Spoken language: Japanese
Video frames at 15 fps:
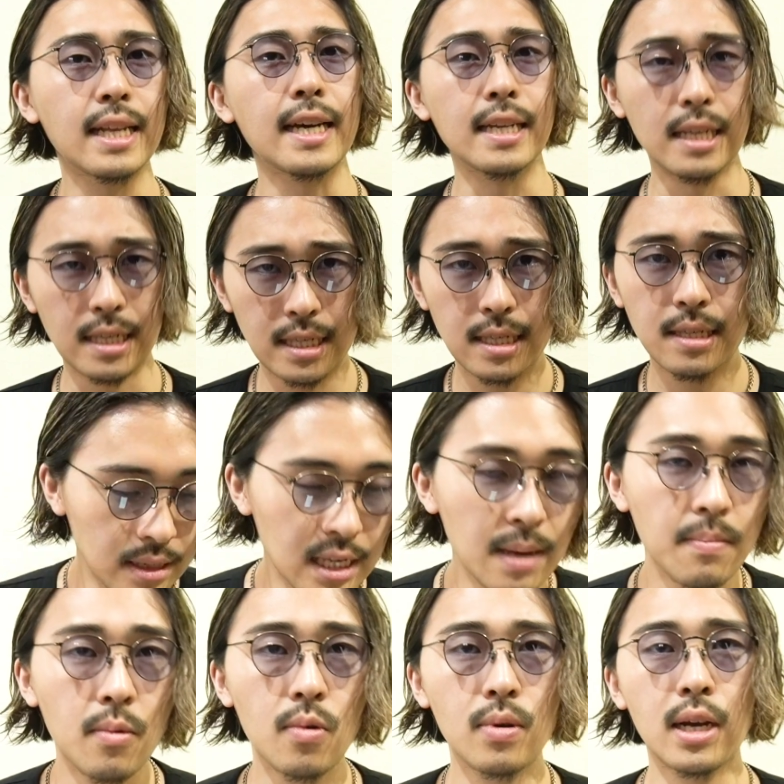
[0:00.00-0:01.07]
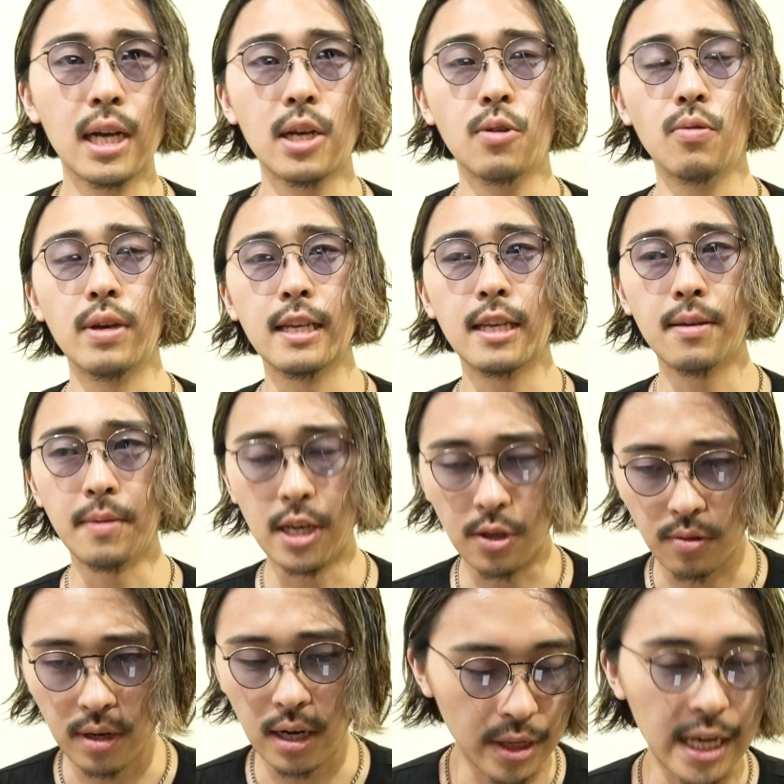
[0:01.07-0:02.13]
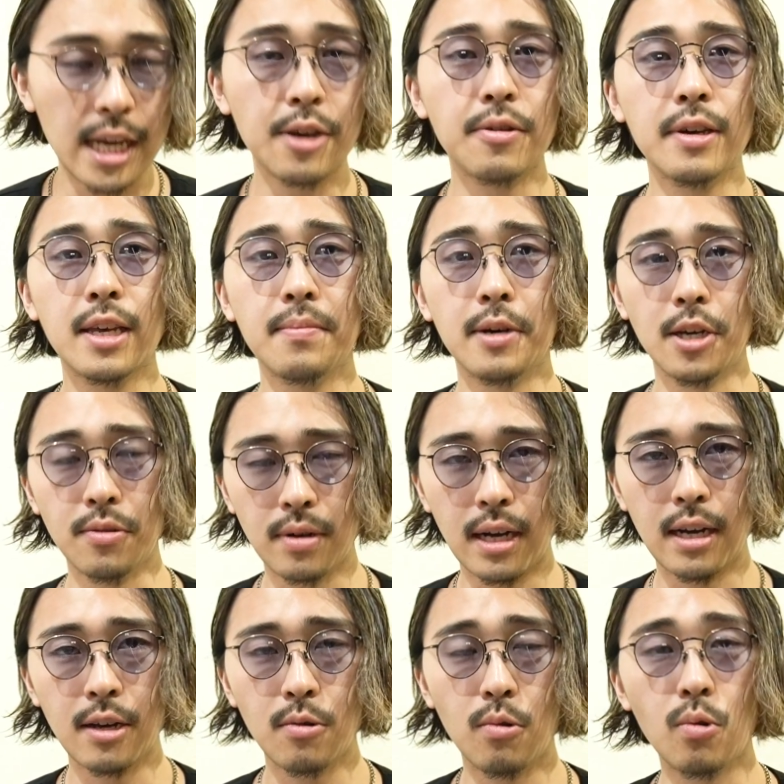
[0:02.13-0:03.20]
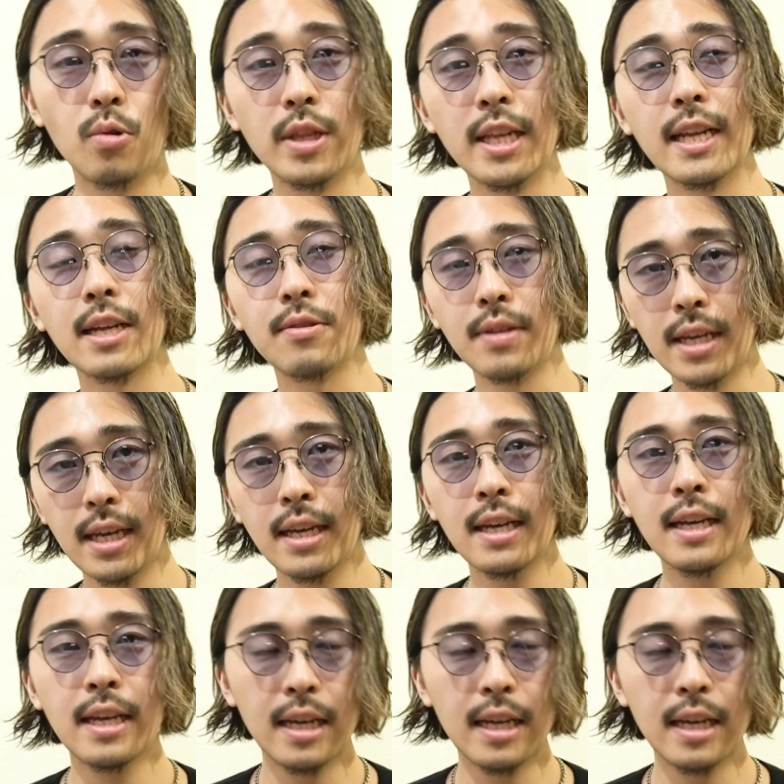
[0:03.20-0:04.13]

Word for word: たいです。専門学校へ行けばいいのか、大学へ行けばいいのか、高校出た後ね、